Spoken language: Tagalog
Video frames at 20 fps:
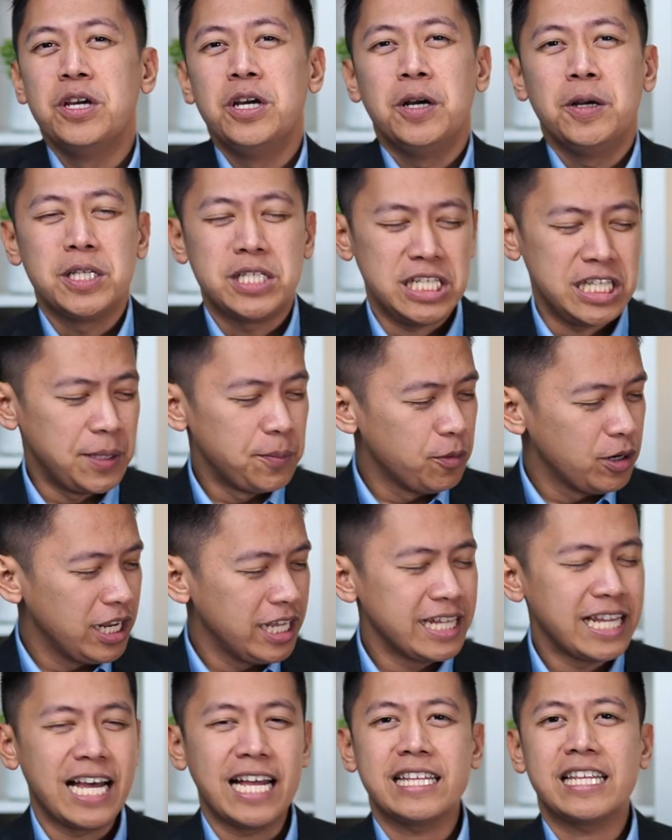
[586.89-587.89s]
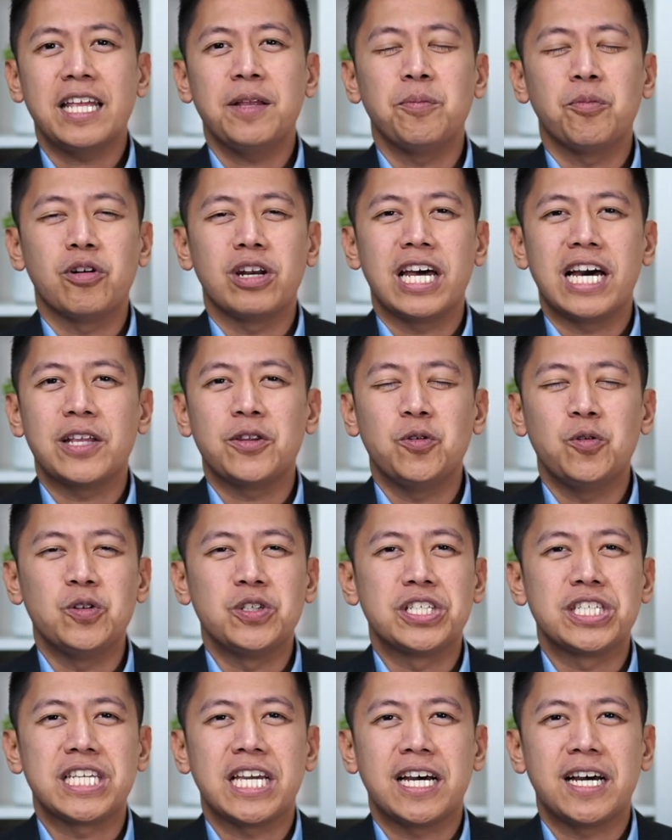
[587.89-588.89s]
sinimulan natin mula doon
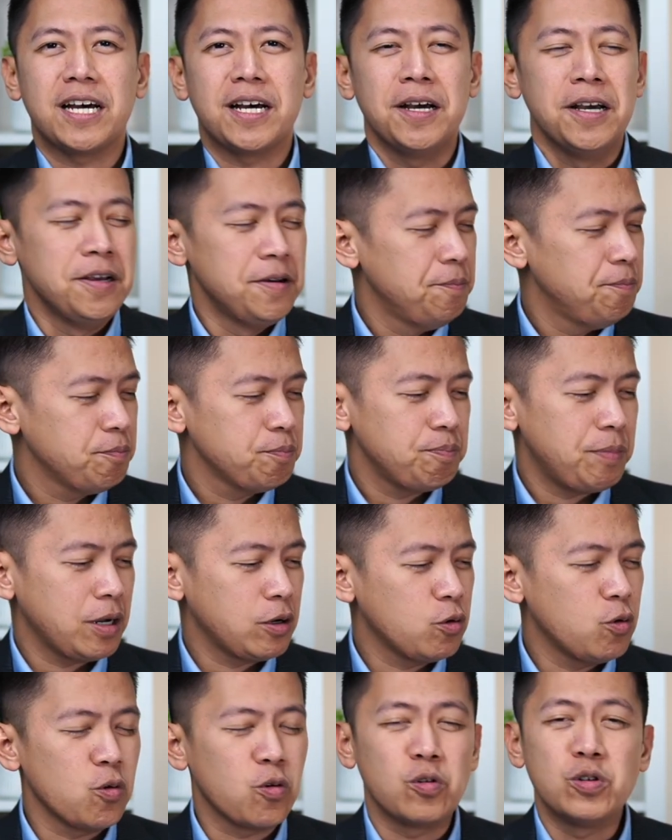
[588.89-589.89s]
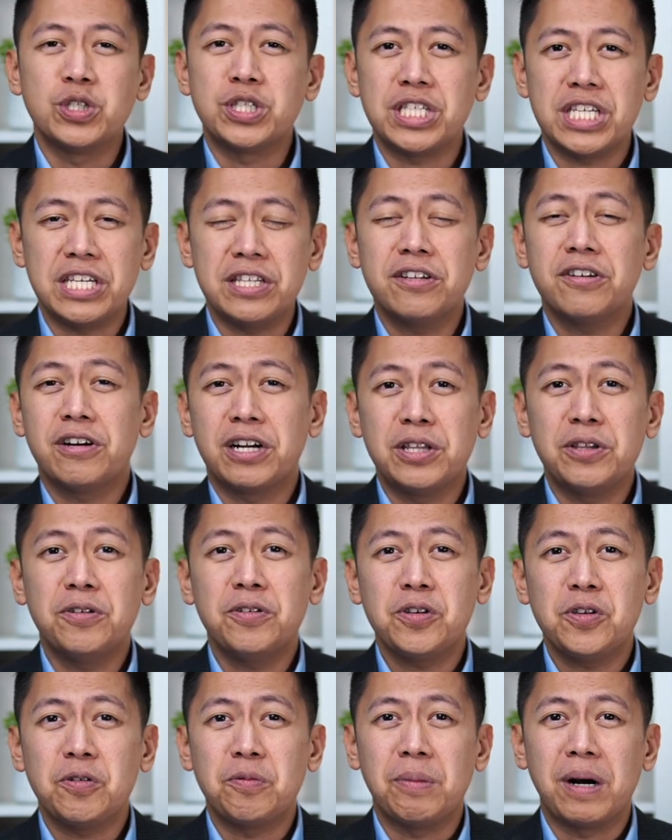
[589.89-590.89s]
sa pagko-consider ano
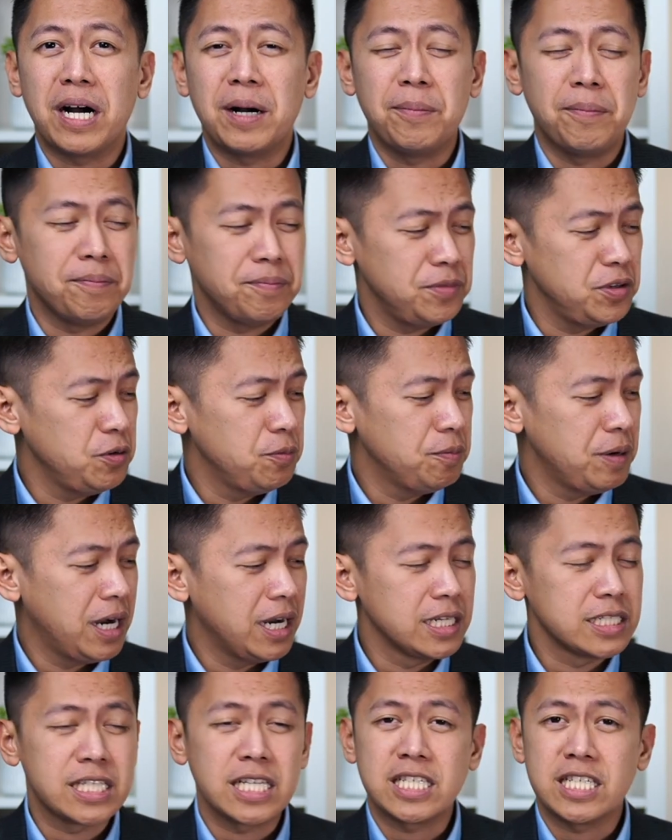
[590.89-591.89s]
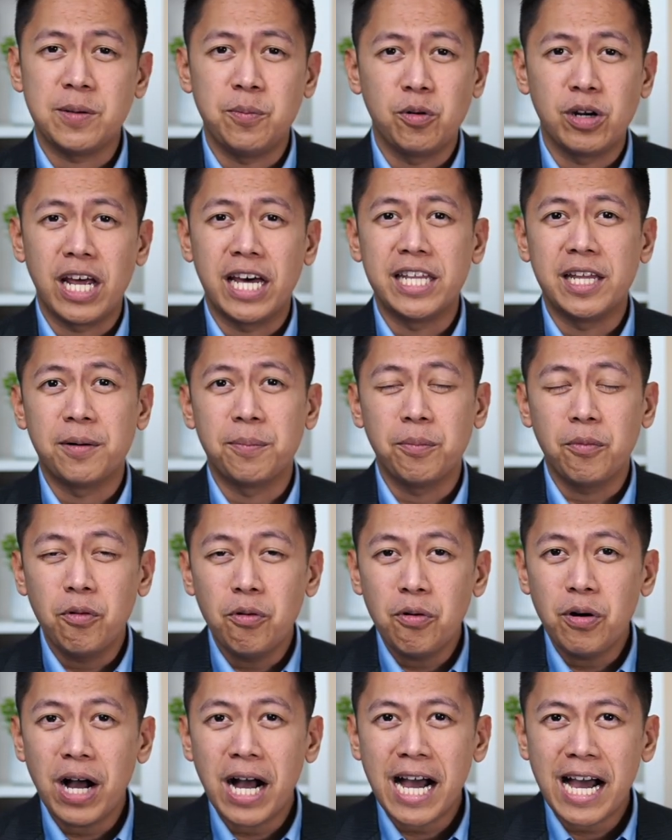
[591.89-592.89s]
yung mga yung mga sa simula ng
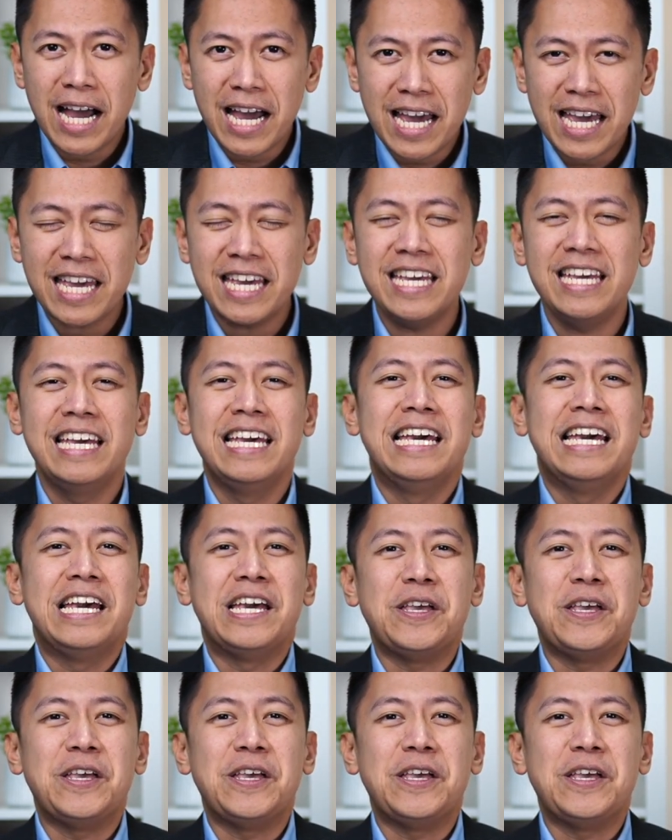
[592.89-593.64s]
buhay,